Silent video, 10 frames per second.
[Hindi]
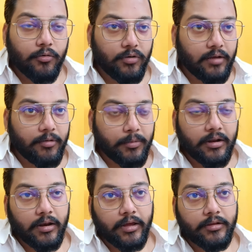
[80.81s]
उनका वेपन
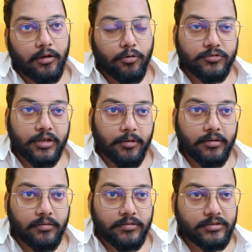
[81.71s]
का नहीं था और उसके
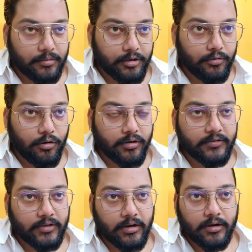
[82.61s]
बाद सी एम ब्लॉक
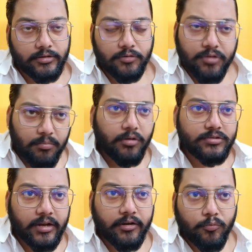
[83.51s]
ने सेल करना चालू किया
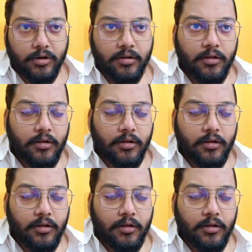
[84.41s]
बहुत सारे र्यूमर